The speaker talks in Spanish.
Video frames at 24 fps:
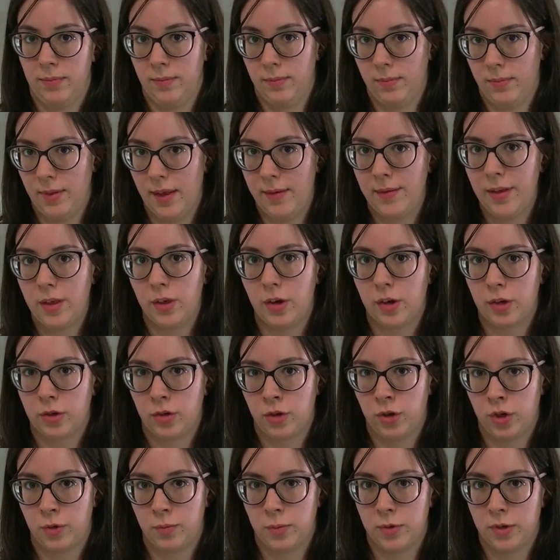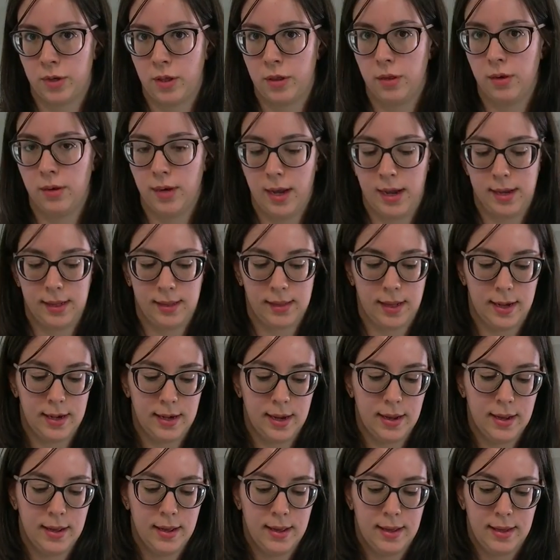debido a su exposición a
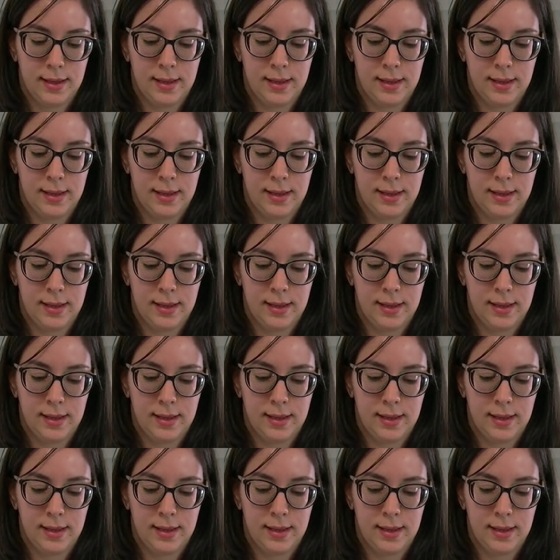Italia